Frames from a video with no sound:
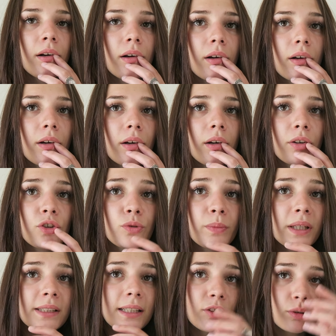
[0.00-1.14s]
je
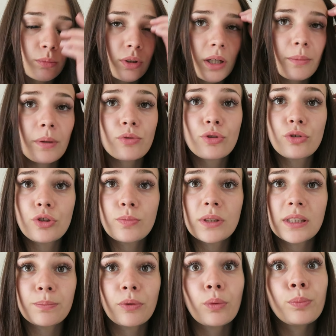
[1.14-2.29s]
mets exactement la même chose, mais
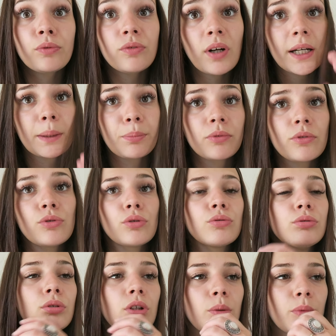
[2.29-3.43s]
c'est pour pouvoir répondre
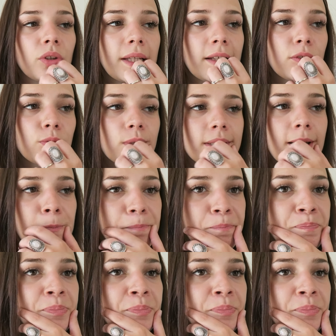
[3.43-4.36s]
surtout aux commentaires, tout ça.